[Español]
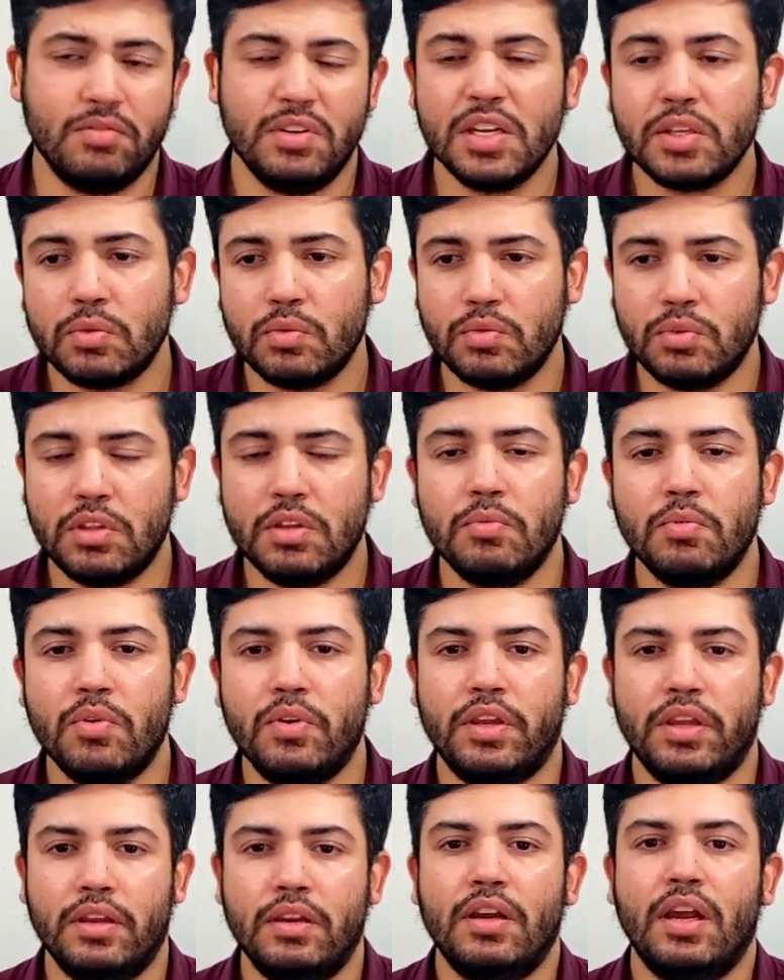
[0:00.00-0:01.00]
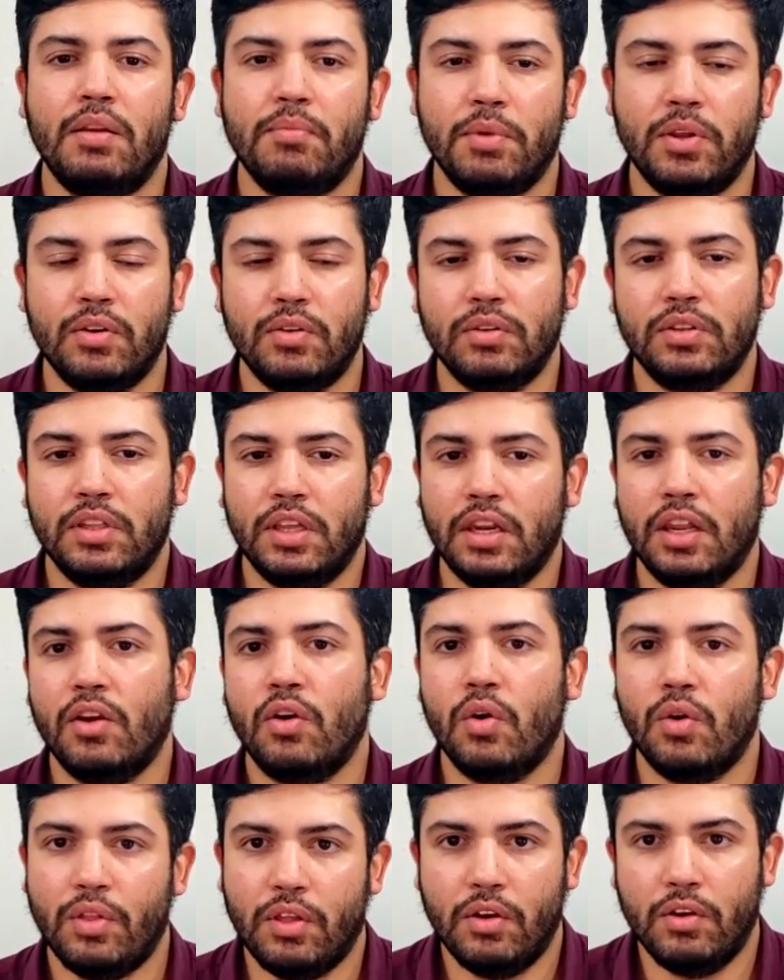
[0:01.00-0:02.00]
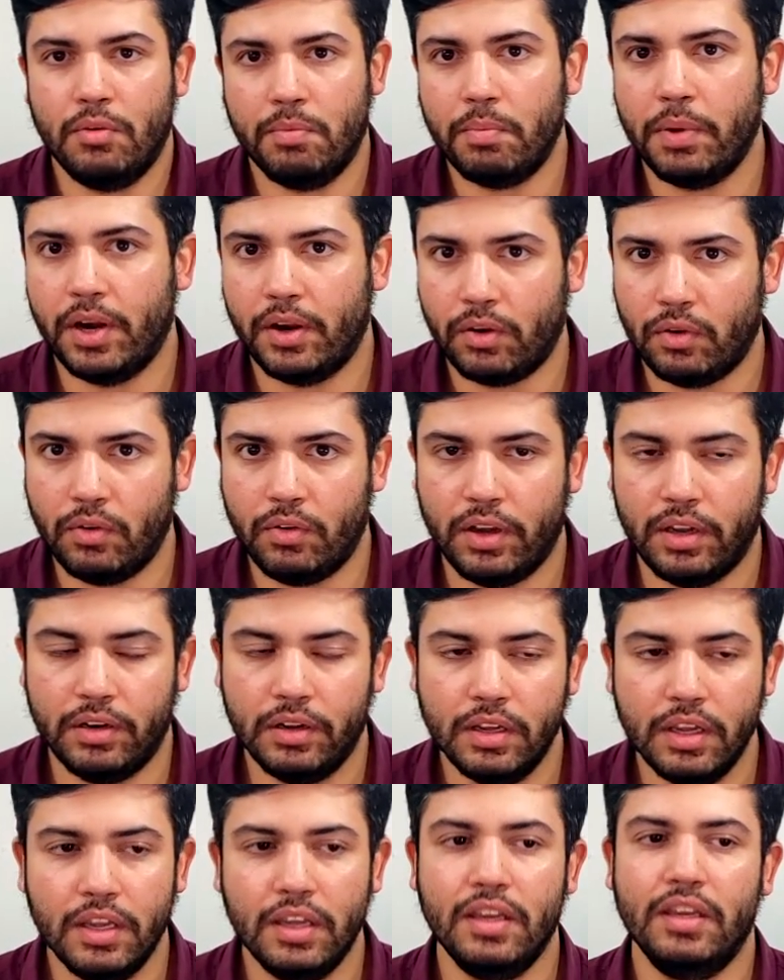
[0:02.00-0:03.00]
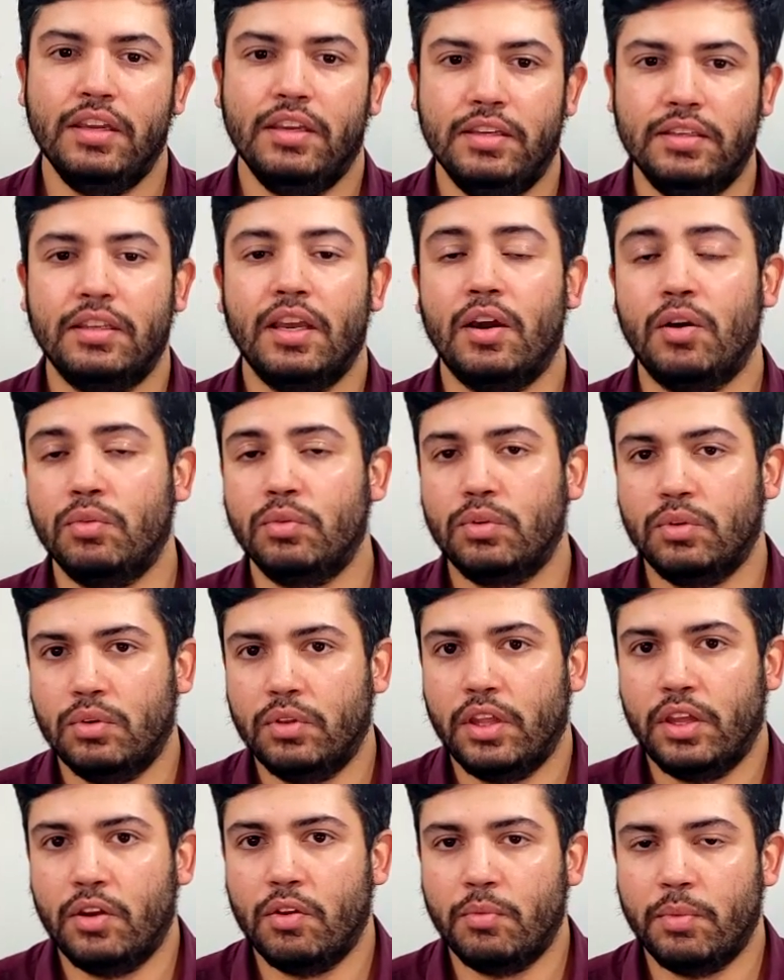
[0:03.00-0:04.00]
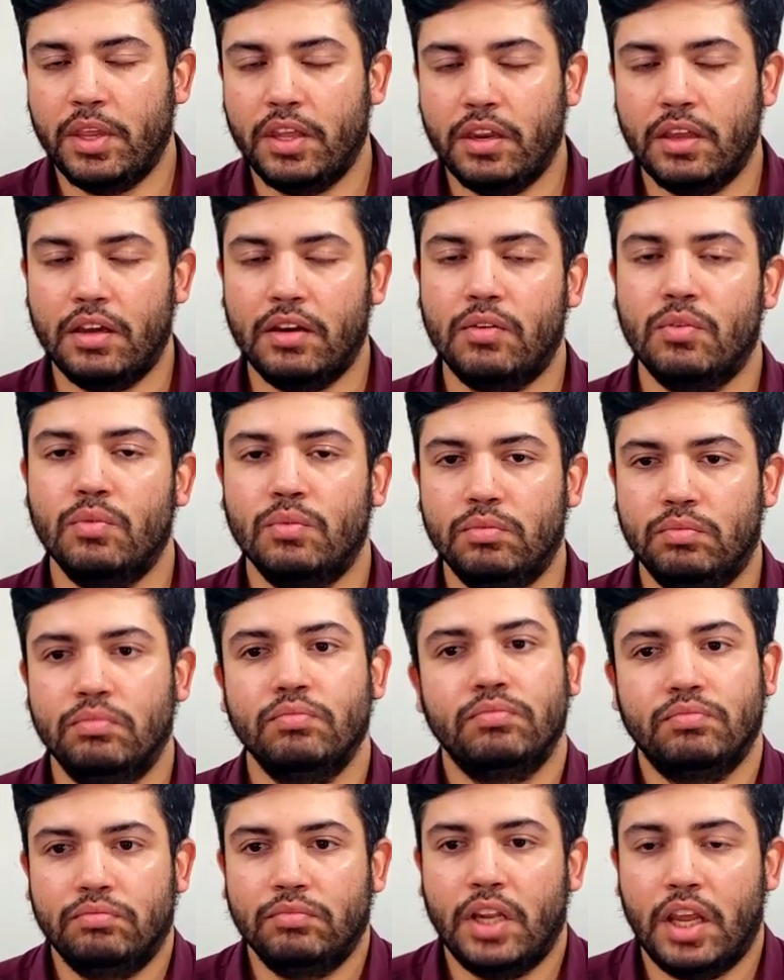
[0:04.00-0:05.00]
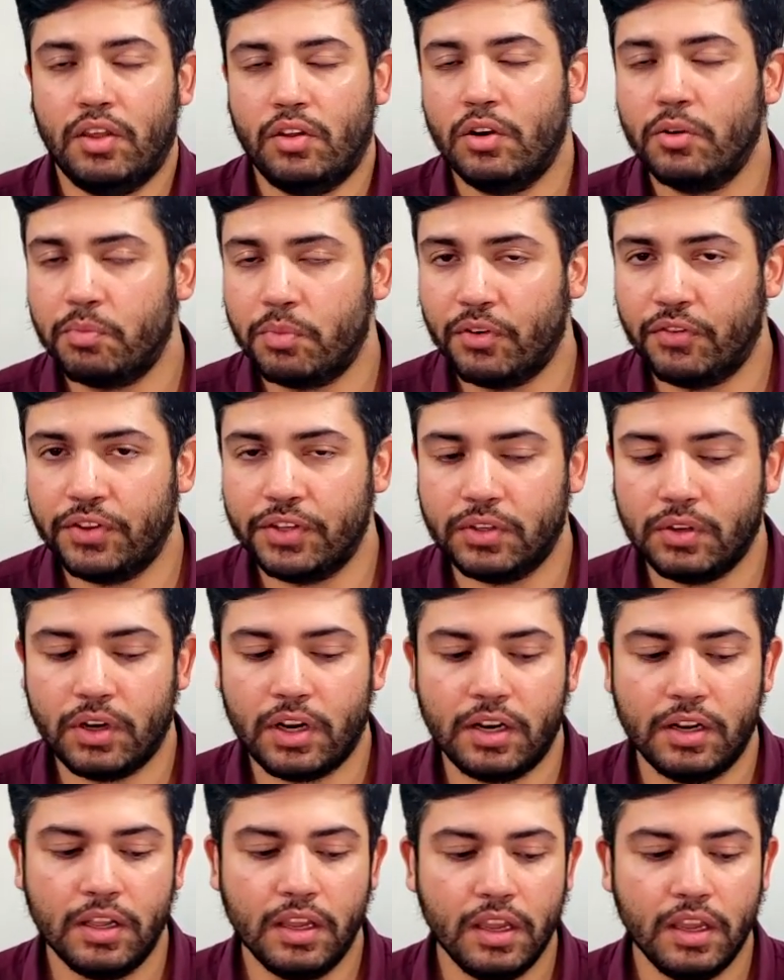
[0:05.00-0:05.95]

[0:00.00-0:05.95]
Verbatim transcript: Es un tipo que al menos tiene códigos para robar y se autodenomina un ladrón profesional